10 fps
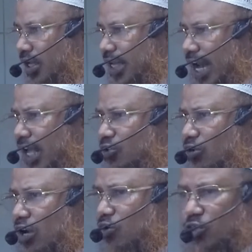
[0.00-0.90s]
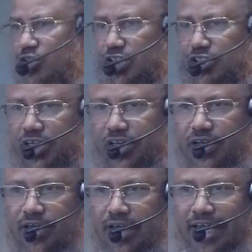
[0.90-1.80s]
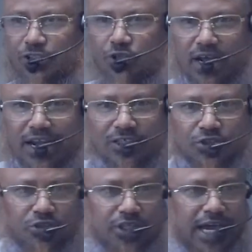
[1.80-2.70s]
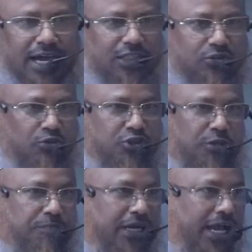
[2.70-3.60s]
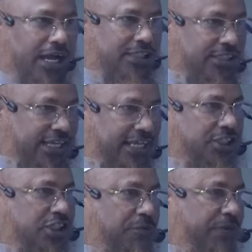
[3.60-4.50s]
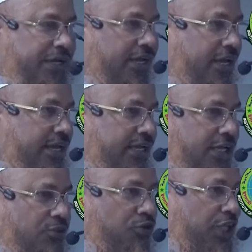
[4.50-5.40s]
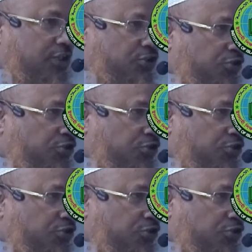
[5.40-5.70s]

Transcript: খেলাধুলা করতে যে একজন আর একজনকে আঘাত করতে পারে আঘাত লেগে যেতে পারে কিন্তু তার জন্য